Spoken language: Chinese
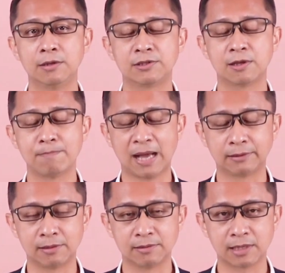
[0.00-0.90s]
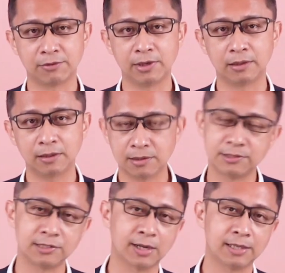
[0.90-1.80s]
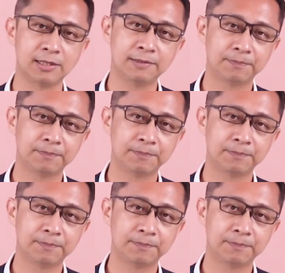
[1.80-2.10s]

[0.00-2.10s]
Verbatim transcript: 身旁的人才会更喜欢你。